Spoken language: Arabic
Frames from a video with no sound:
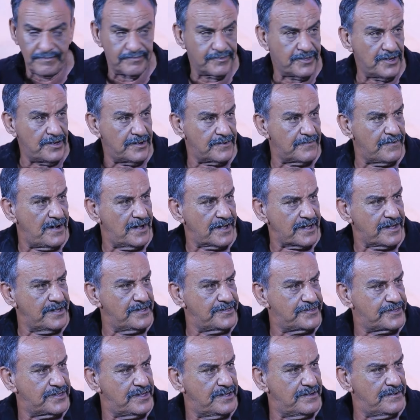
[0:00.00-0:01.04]
تعرف هاي
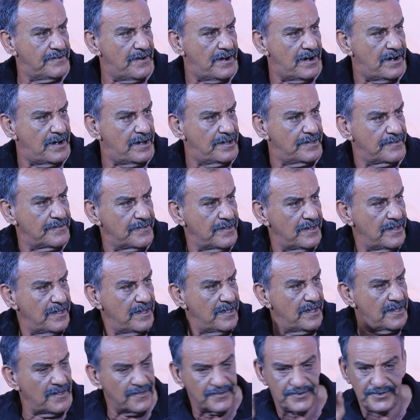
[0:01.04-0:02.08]
خيسه وهاي
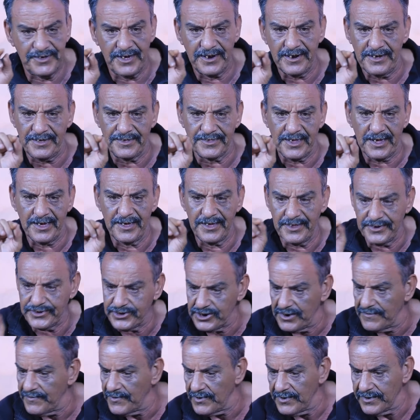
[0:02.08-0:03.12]
جرح صغير
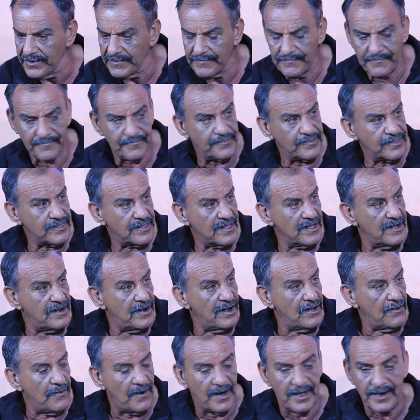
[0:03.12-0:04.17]
وانت عندك سكر
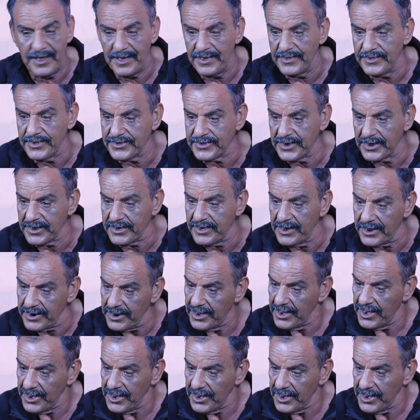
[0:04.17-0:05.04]
بسرعه وانا عندي سكر